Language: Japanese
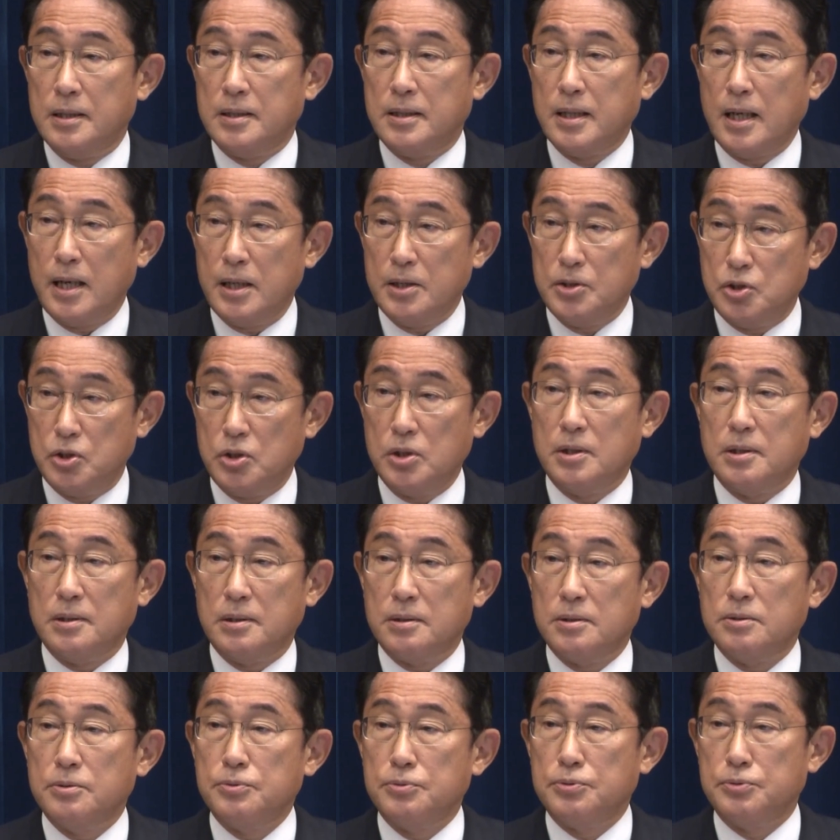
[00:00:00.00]
大臣、
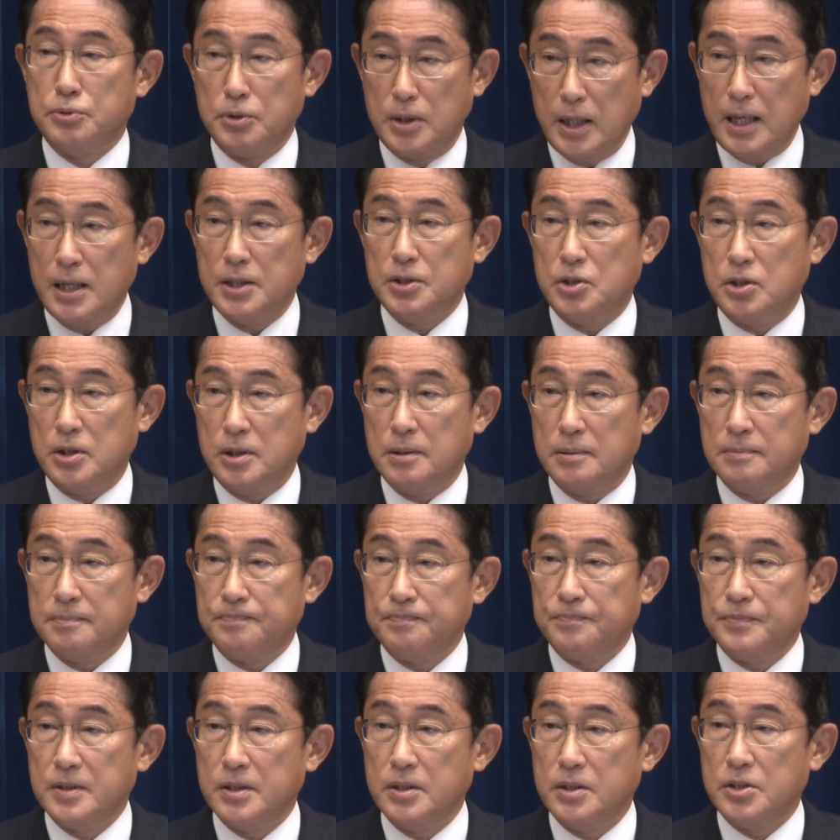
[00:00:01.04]
副大臣、
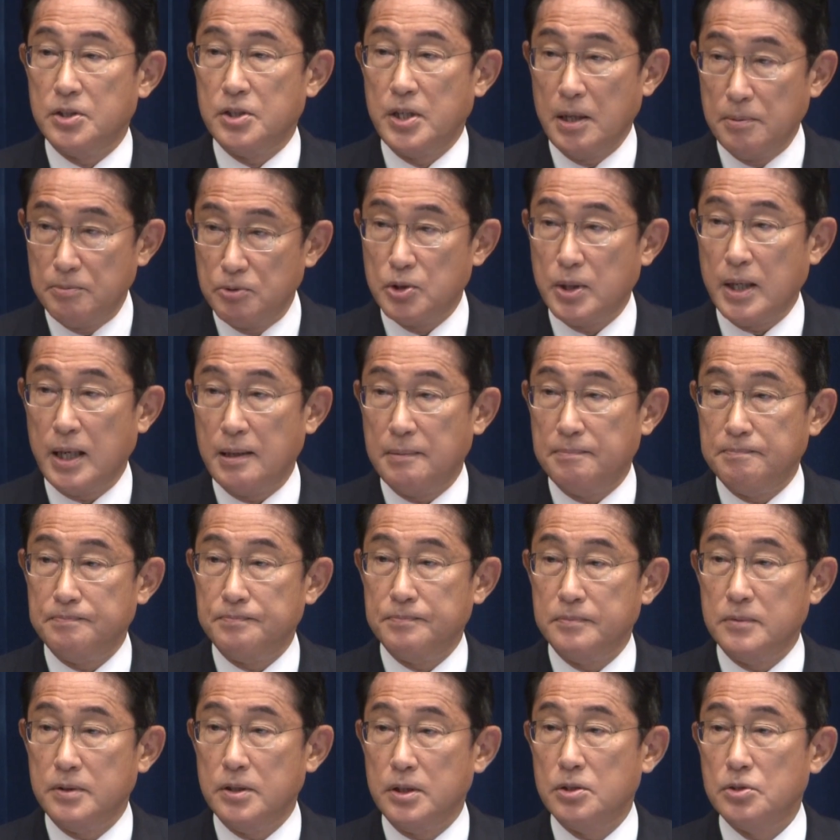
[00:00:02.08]
政務官
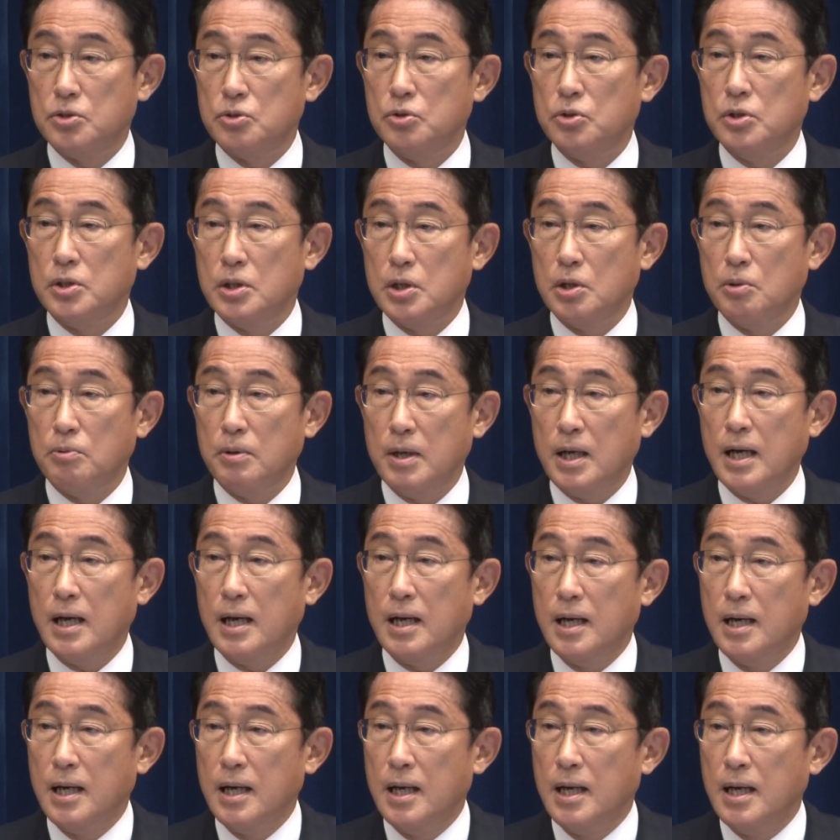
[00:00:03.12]
については